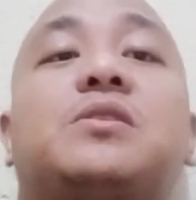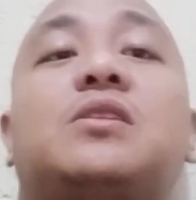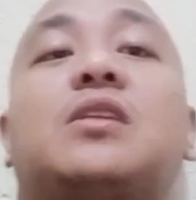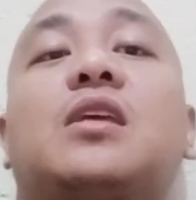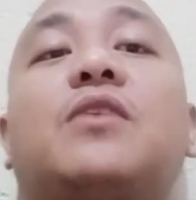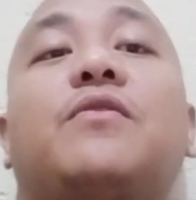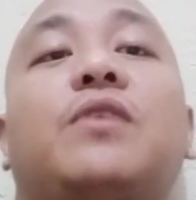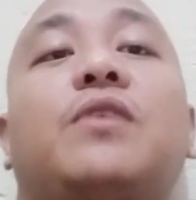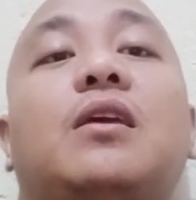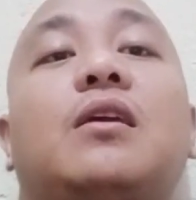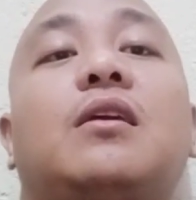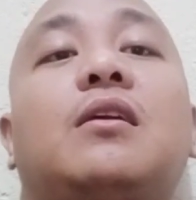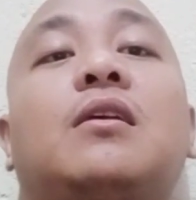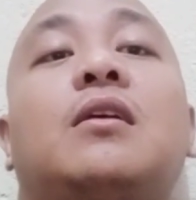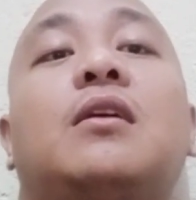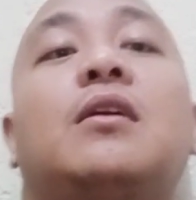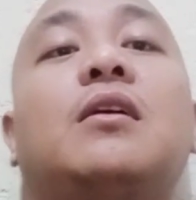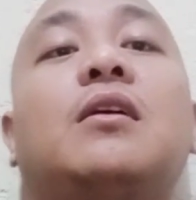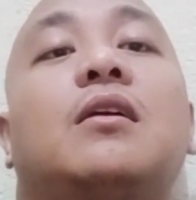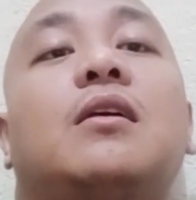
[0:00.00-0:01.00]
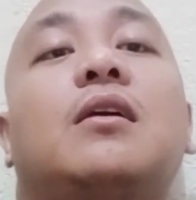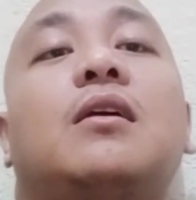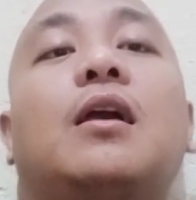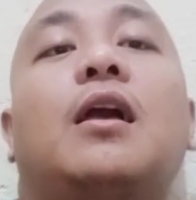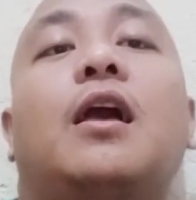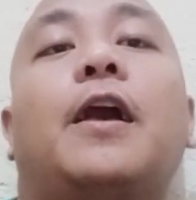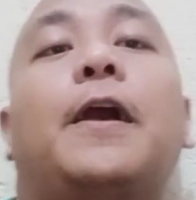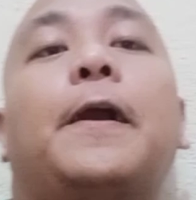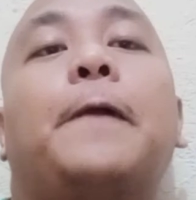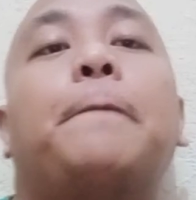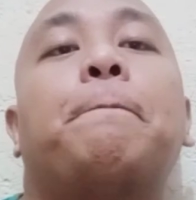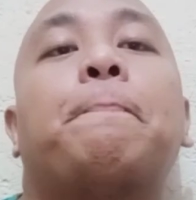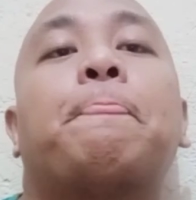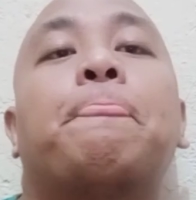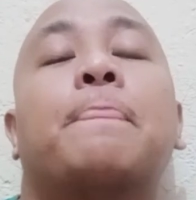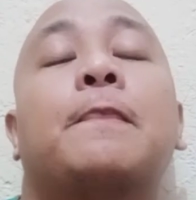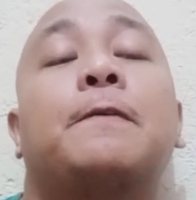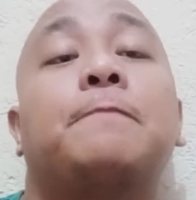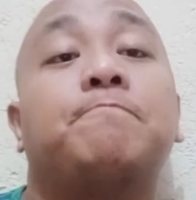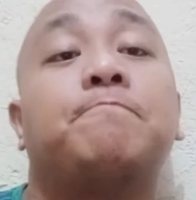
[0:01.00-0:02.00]
TV.
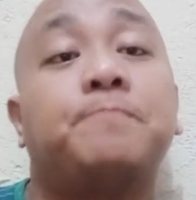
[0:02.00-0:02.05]
Um,